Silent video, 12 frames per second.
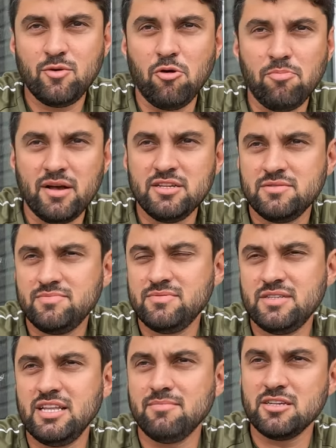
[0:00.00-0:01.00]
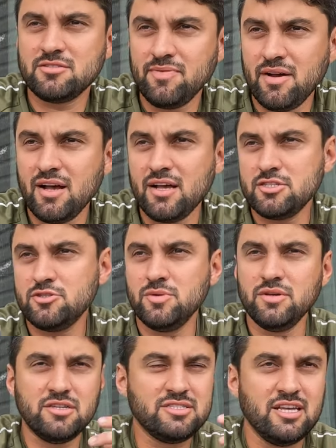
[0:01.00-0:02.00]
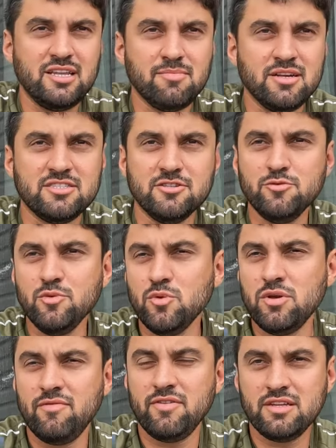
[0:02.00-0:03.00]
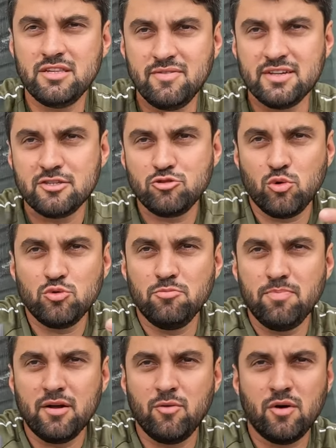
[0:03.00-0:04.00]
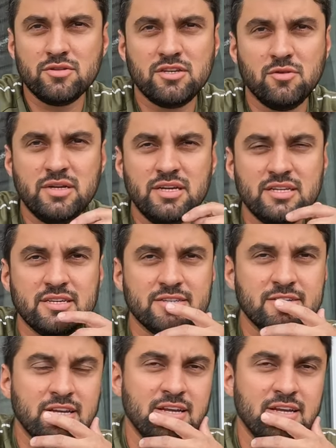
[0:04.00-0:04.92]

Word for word: Qual país seria mais fácil e que seria mais seguro, enfim, que tivesse todo o pacote que eu queria.